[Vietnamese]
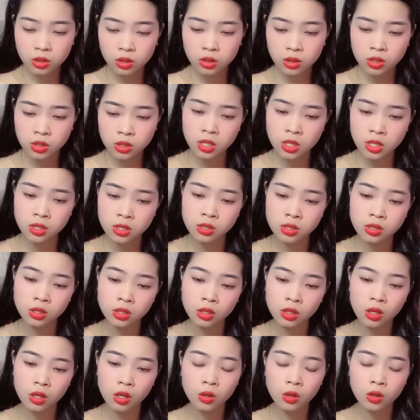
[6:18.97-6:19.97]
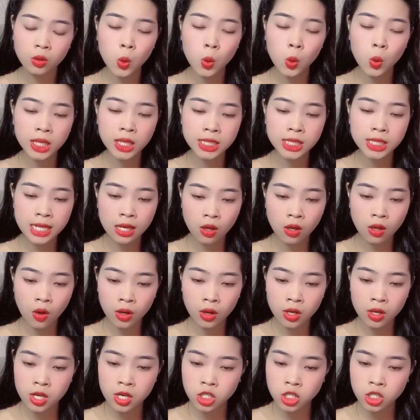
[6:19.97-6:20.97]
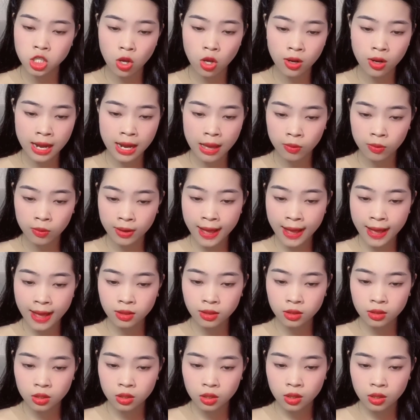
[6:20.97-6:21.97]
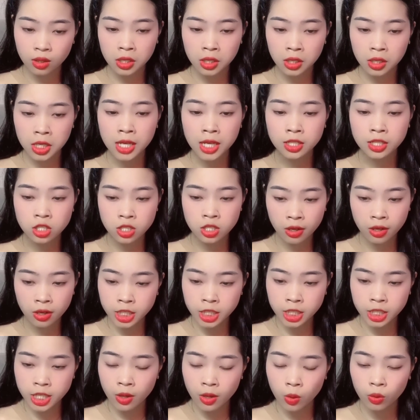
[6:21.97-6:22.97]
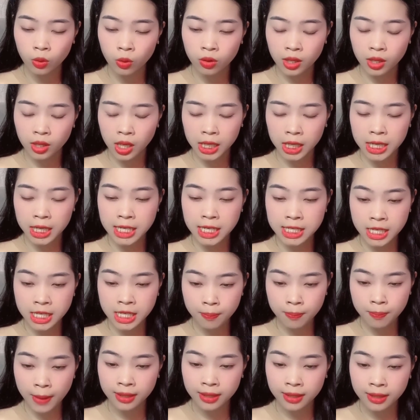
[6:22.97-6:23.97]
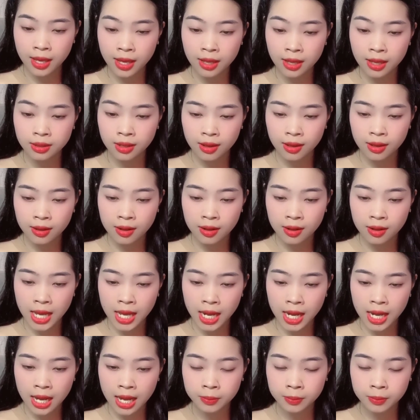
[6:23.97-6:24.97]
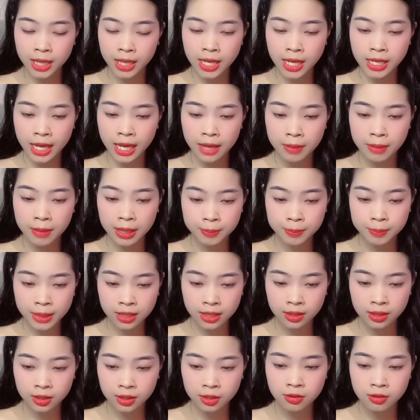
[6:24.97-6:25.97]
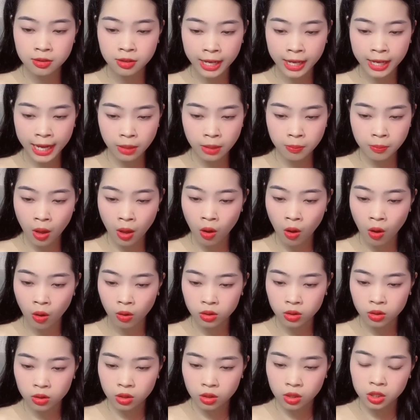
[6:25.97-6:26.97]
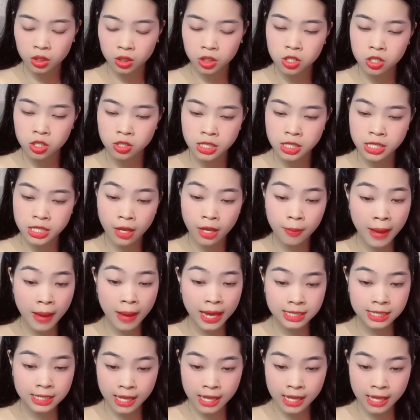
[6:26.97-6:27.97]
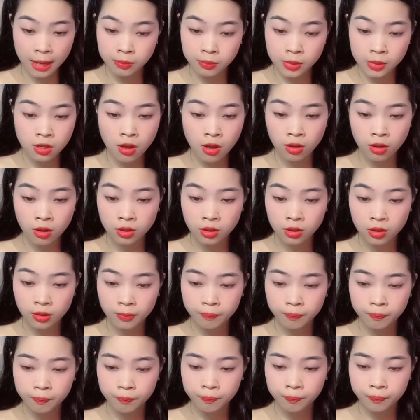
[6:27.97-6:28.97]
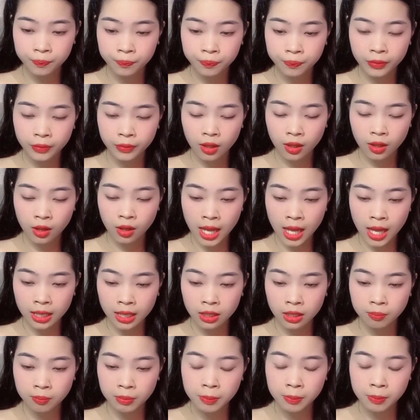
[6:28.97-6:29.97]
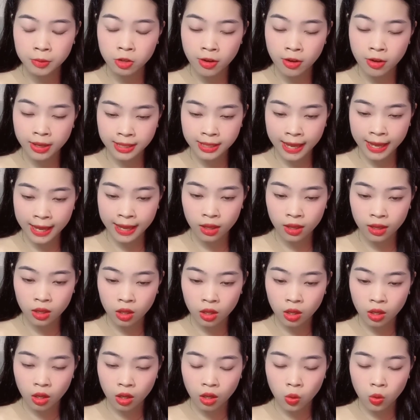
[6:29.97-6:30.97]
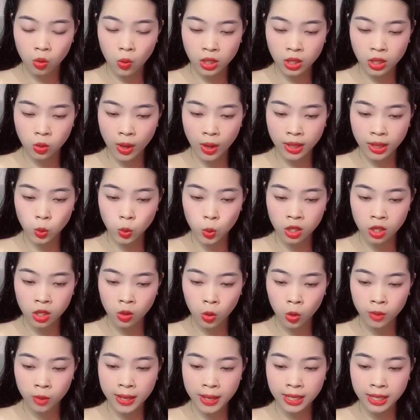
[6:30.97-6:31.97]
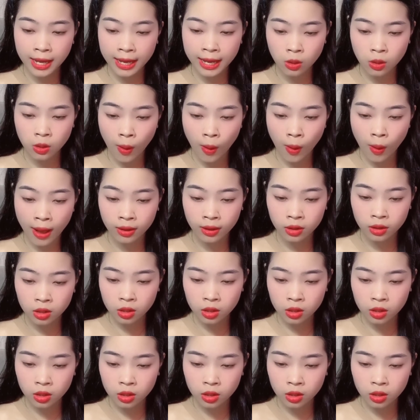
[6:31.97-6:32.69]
Nhưng cô lại chẳng còn lựa chọn nào khác. Thật chớ trêu khi chính bản thân lại làm cách nghề mà mình từng ghét bỏ, từng chê bai xem thường. Lan mỉm cười nhẹ, ngoan ngoãn quỳ gối bên cạnh Hoàng,